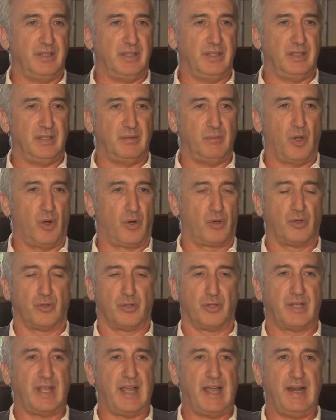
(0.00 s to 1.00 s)
di blocco
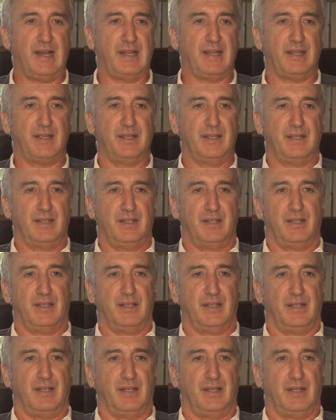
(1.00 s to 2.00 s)
totale
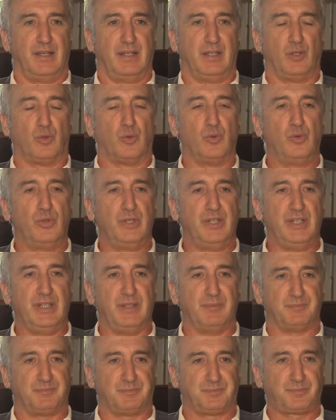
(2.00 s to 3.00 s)
eh, in cui